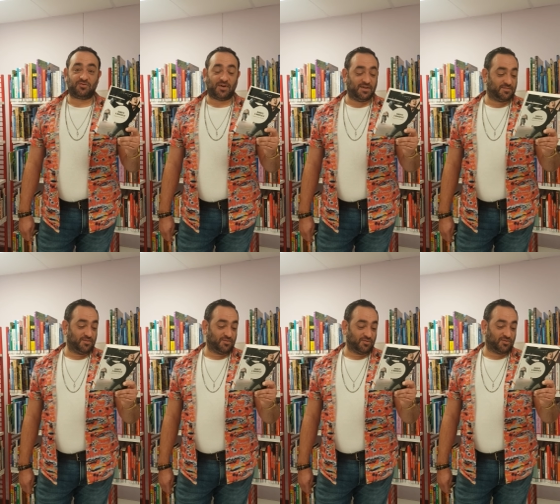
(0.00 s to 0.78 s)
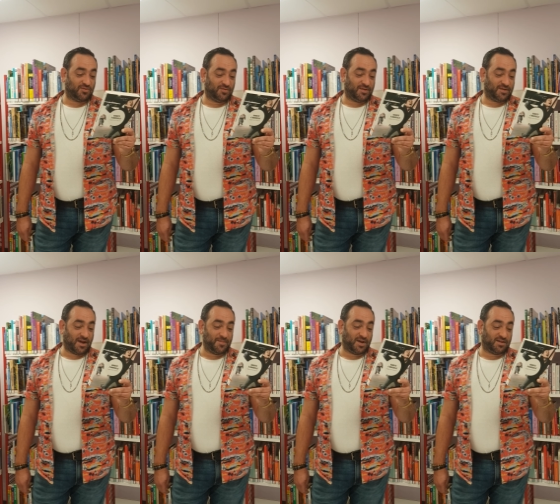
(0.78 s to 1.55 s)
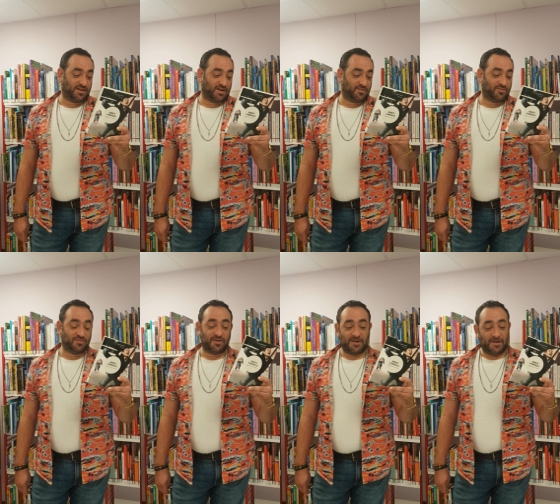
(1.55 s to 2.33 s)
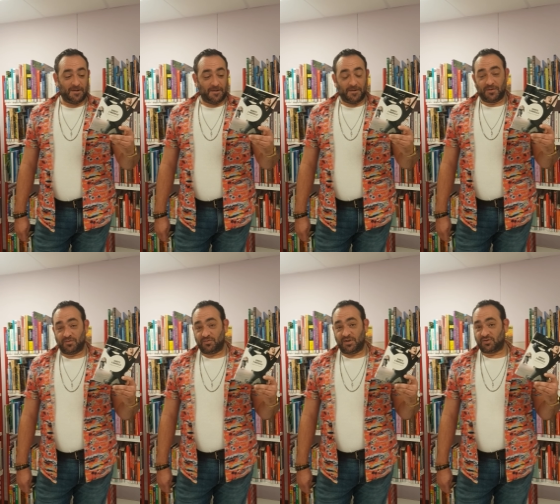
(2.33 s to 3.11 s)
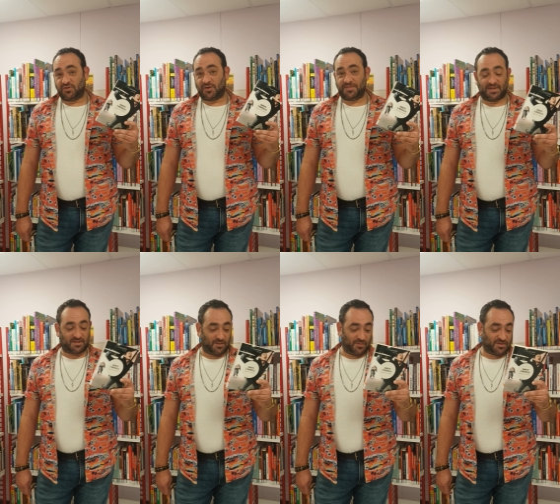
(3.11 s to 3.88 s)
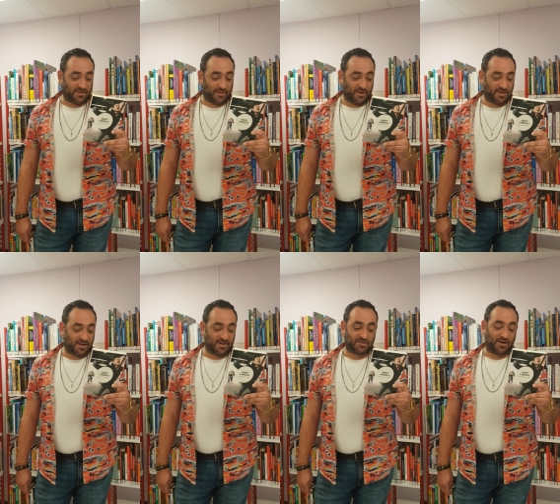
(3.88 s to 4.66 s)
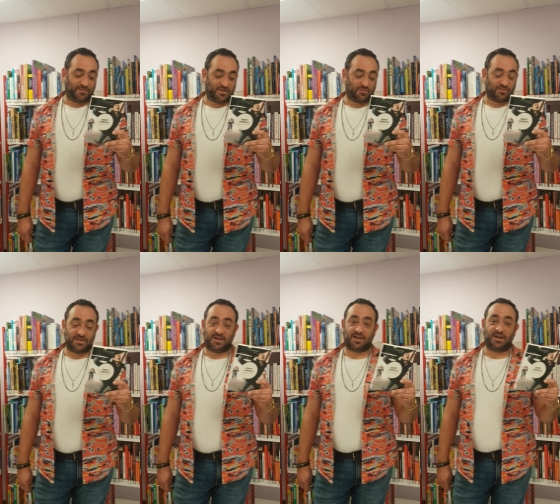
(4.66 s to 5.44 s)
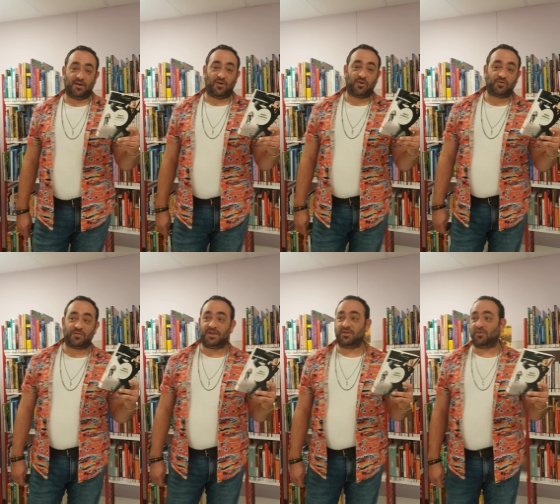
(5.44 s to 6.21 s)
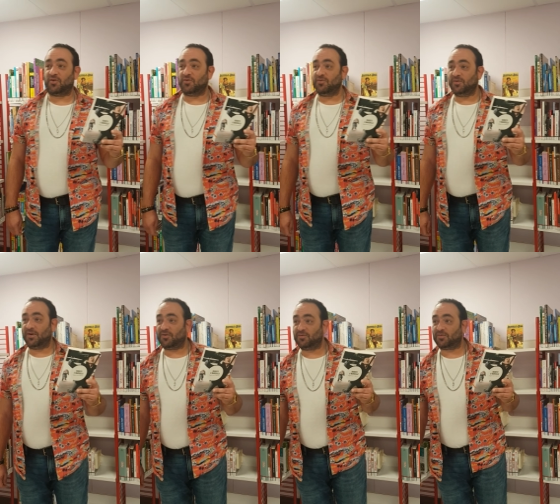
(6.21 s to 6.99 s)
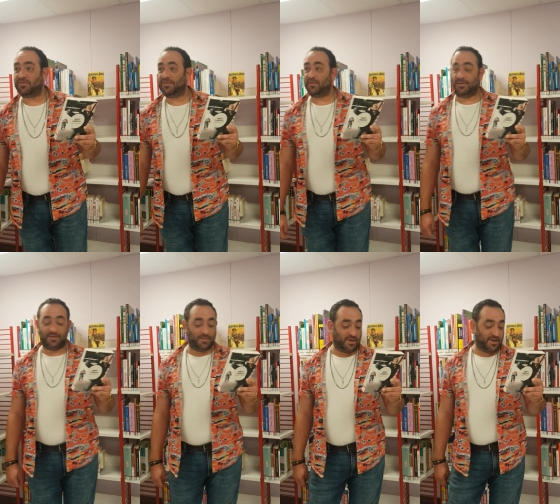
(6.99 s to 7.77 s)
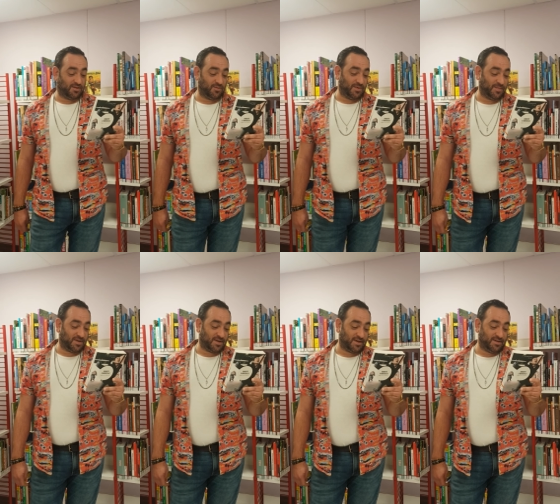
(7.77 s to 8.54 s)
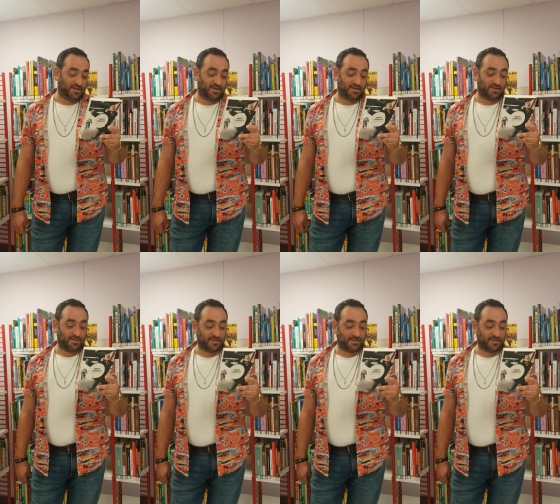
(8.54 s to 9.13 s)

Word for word: au journalisme gonzo des américains ou ou des choses comme ça. C'est vraiment intéressant la façon dont c'est écrit. Alors on retrouve des noms connus, hein, on retrouve bah, de Mémé Guérini.